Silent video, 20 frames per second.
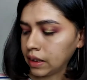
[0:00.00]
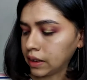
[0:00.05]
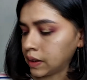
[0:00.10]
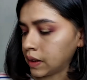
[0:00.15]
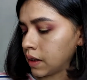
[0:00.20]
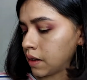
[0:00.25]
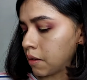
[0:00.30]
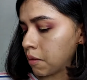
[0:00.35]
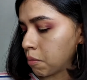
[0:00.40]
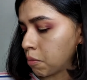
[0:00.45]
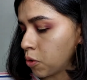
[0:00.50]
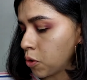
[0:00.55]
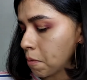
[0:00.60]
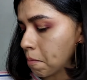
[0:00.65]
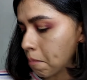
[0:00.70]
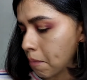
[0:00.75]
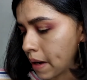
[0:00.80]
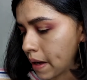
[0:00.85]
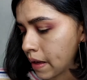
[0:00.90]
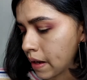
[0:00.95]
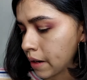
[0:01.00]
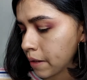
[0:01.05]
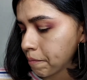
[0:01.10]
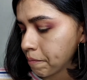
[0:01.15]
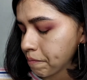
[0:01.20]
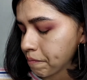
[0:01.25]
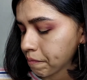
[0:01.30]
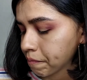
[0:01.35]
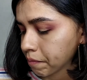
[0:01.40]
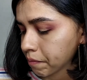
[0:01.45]
Se ve muy padre.
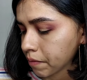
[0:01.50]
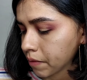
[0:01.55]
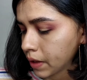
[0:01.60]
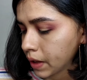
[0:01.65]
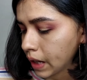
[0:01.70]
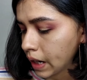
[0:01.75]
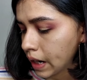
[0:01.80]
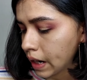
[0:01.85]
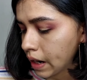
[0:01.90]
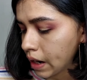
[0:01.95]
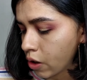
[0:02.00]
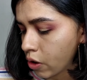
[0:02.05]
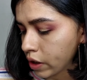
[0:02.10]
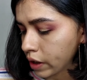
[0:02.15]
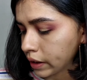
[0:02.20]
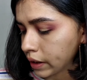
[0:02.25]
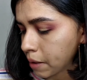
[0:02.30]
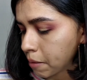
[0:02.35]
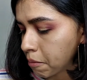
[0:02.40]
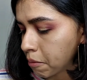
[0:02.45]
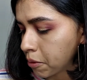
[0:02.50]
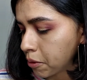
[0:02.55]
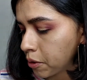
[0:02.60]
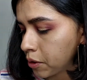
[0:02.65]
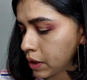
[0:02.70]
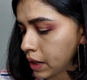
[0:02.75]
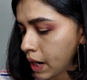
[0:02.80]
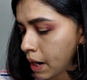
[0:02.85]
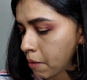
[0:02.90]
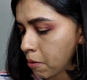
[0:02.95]
Ahorita
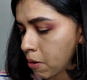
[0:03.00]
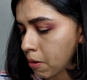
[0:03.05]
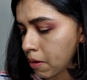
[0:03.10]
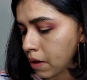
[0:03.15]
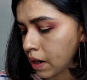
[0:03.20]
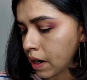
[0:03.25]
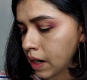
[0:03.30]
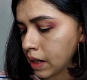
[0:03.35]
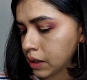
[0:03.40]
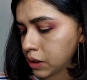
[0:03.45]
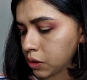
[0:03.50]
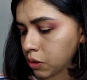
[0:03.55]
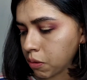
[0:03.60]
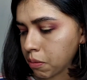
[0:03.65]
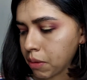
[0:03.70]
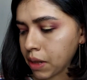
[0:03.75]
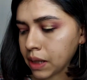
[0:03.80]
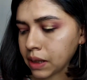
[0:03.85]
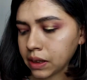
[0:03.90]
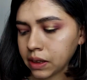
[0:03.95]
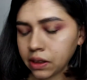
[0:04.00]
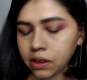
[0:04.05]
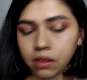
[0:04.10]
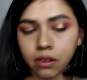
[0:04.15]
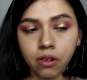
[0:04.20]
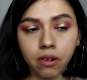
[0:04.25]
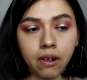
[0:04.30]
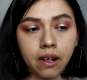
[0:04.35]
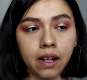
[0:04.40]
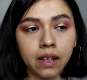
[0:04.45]
voy a volver a las sombras
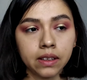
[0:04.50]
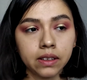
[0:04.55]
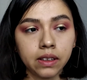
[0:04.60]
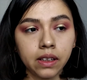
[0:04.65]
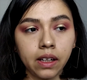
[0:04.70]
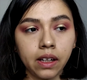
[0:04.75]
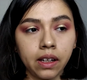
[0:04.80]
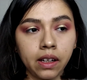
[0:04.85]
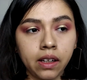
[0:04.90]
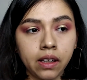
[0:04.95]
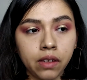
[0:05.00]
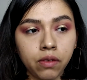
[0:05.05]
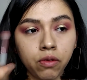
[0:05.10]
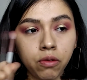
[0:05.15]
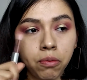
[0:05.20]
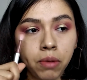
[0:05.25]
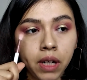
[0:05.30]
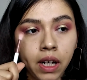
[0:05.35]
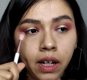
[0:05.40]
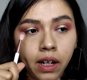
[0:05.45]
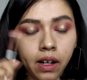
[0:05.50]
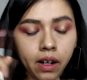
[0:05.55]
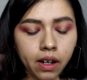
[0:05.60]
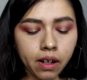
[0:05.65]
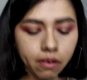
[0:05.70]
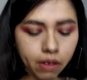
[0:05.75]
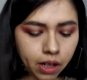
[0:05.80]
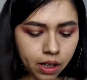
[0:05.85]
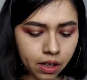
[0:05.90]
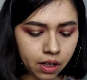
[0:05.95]
con las que difuminé acá
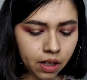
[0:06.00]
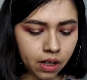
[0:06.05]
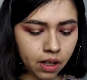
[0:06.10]
arriba.